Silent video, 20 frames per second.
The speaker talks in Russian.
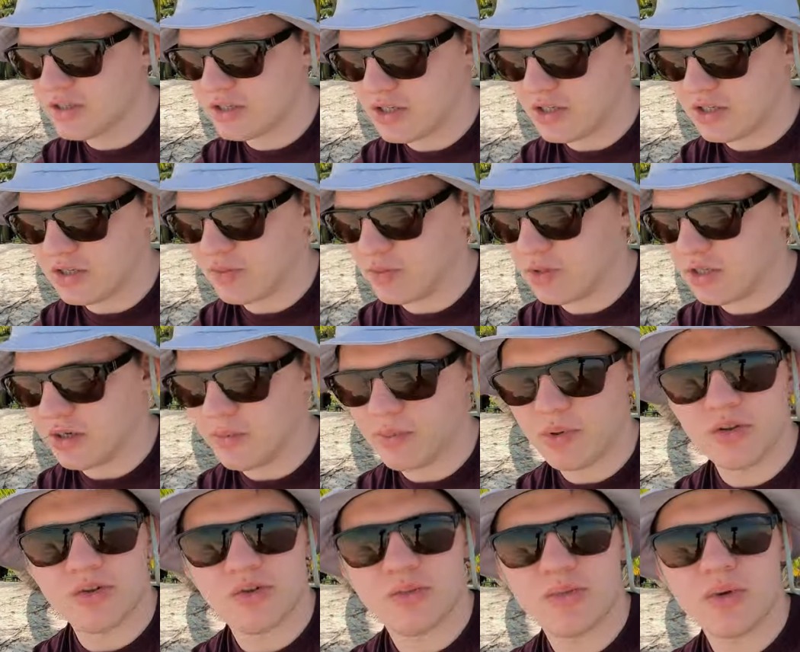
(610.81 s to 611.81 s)
скажем так,
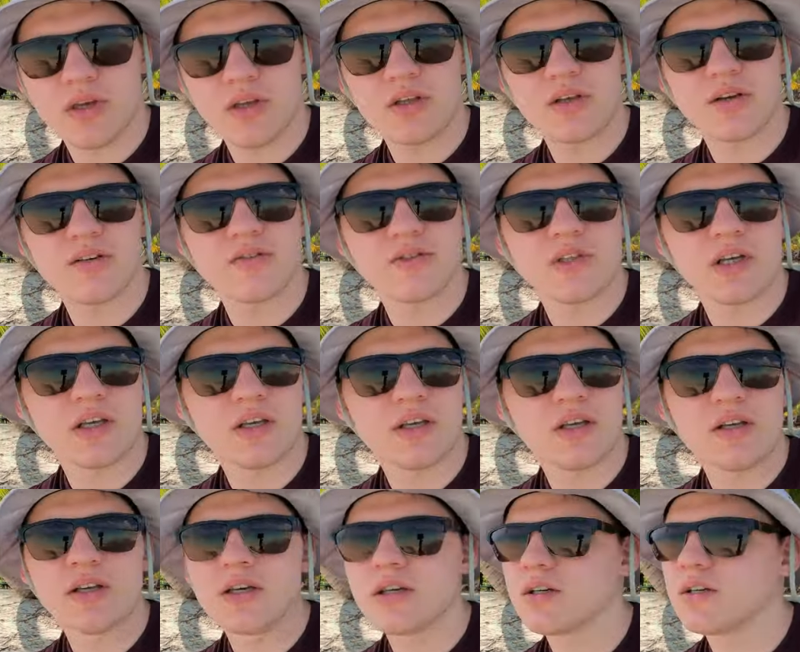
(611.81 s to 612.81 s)
потом медиа
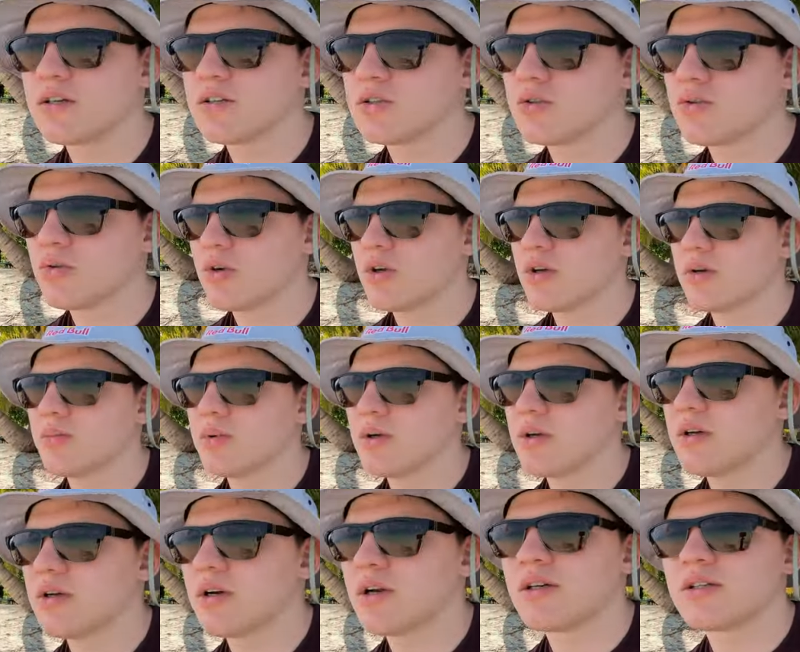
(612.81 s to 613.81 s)
всякие истории
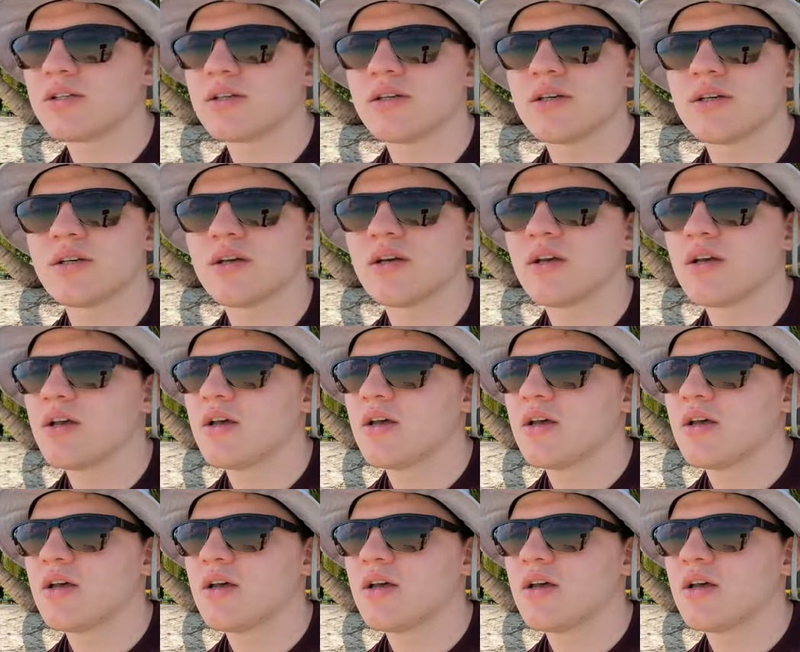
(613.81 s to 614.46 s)
были разные,